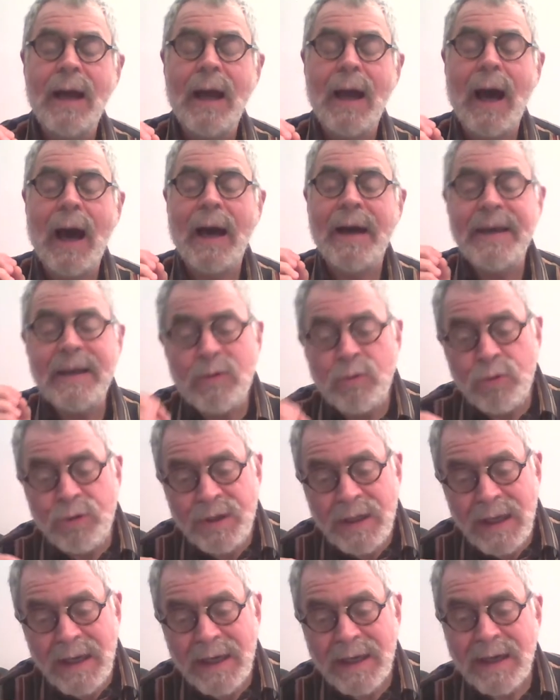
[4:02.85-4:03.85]
à
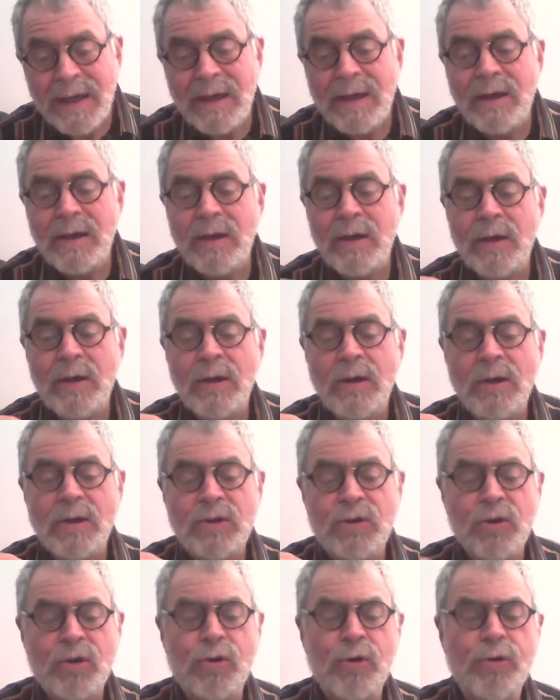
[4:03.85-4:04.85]
écouter
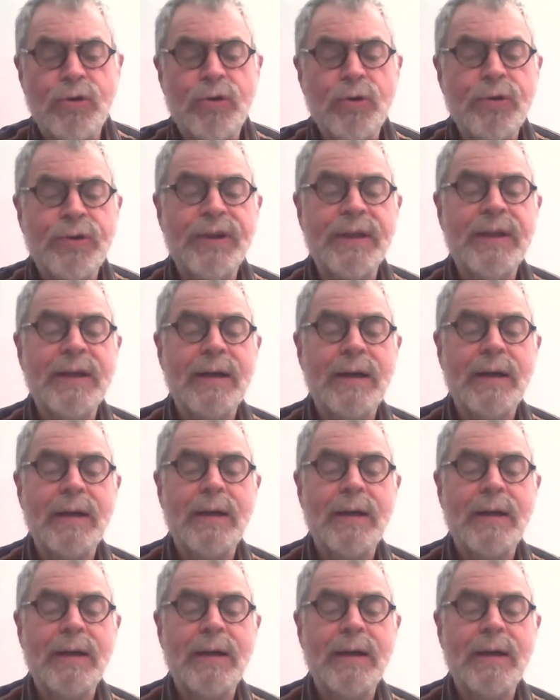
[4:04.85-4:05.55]
ce que Dieu dit,